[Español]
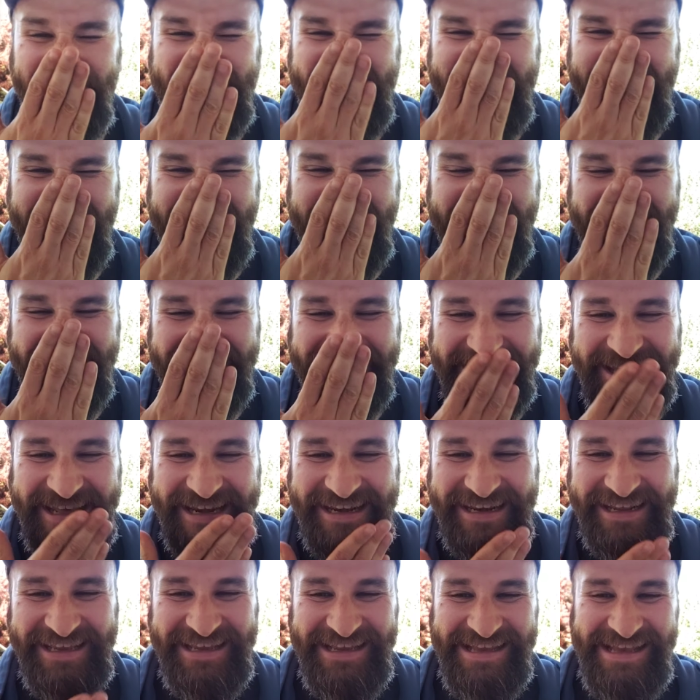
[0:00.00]
me acabo de acordar
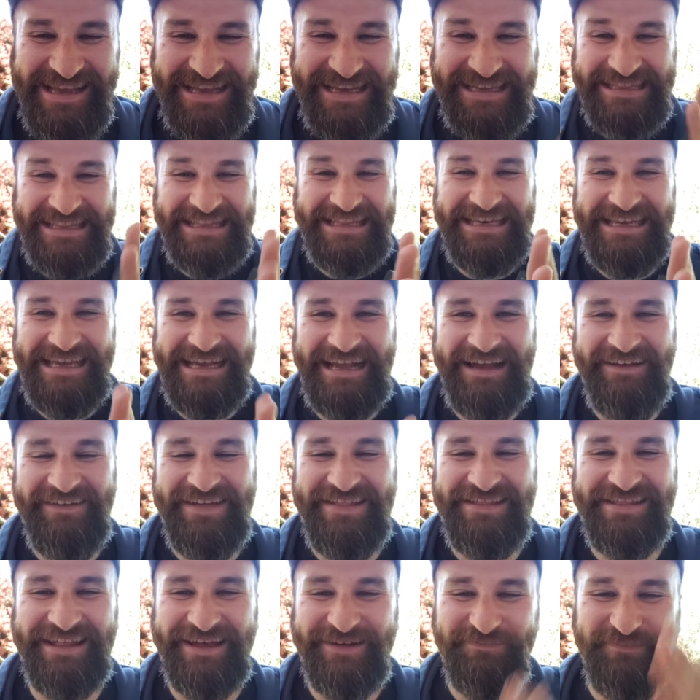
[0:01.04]
que tenía que
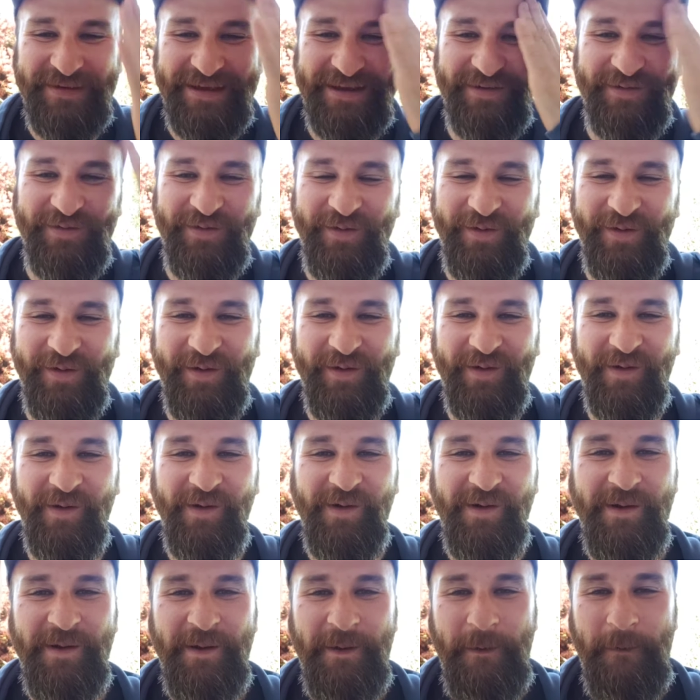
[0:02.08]
avisar, pero.
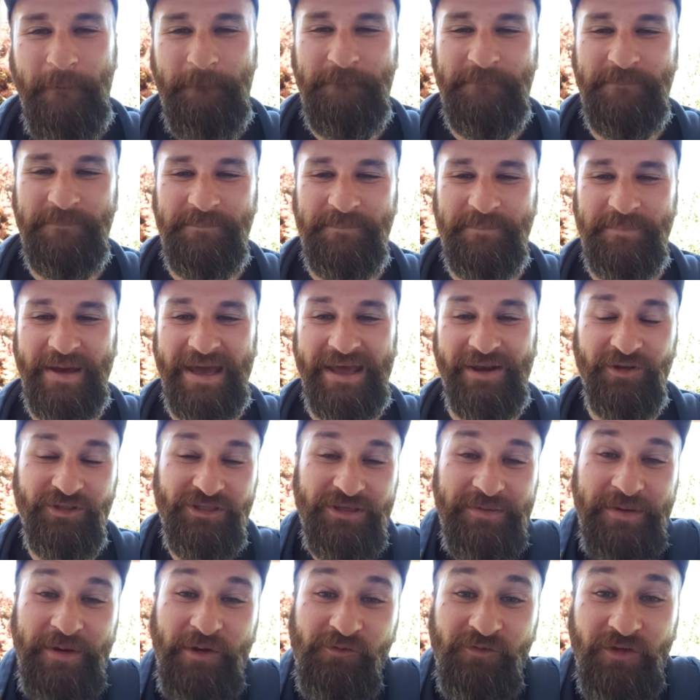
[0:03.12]
Pero
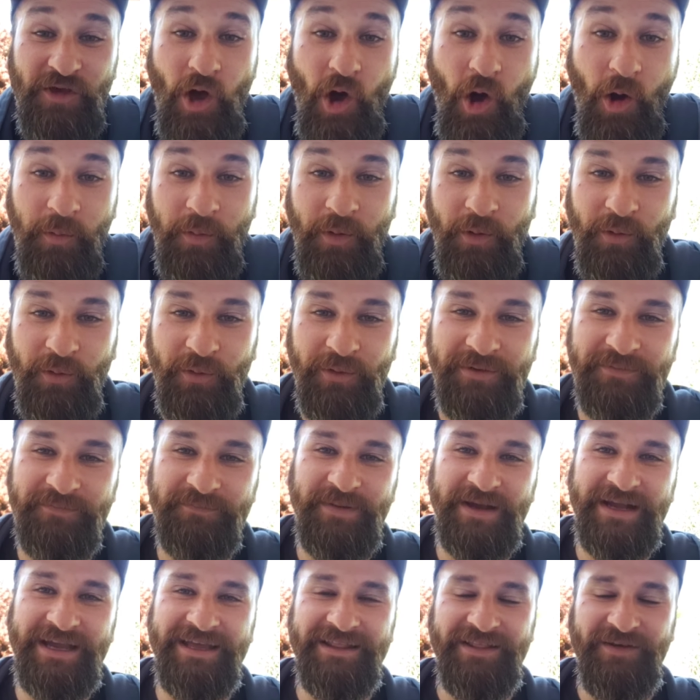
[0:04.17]
se me olvidó, pues,
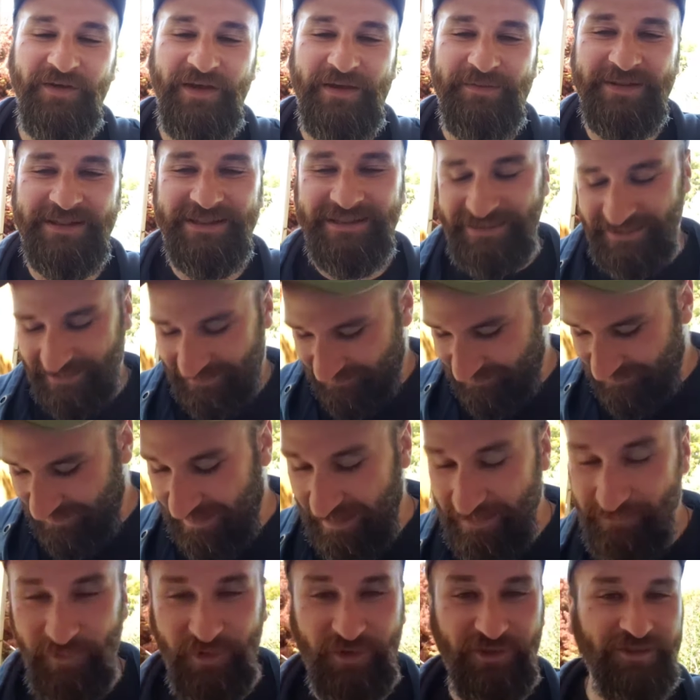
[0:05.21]
¿para qué te voy Estaba
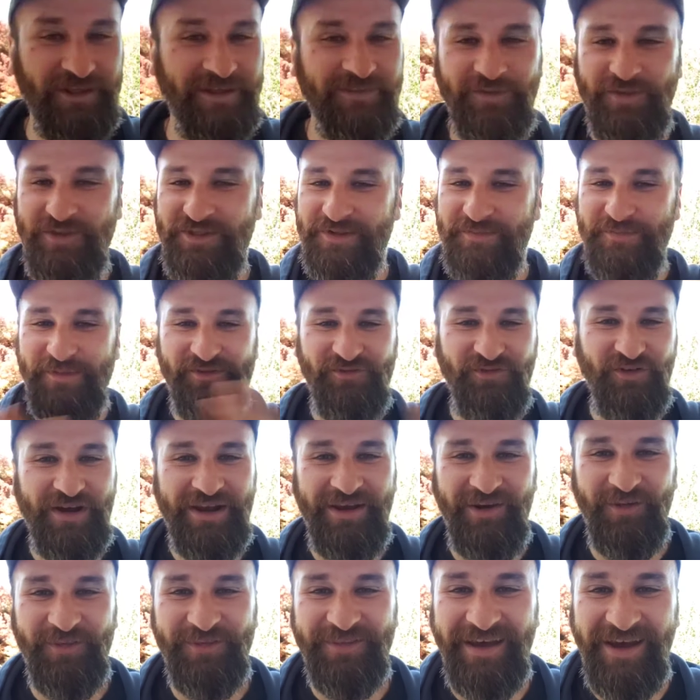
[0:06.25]
almorzando y se me fue
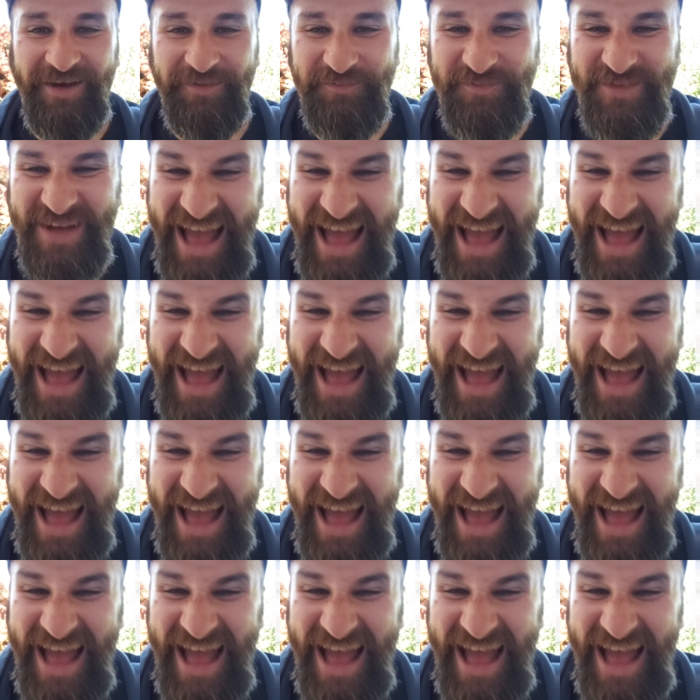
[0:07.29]
la onda.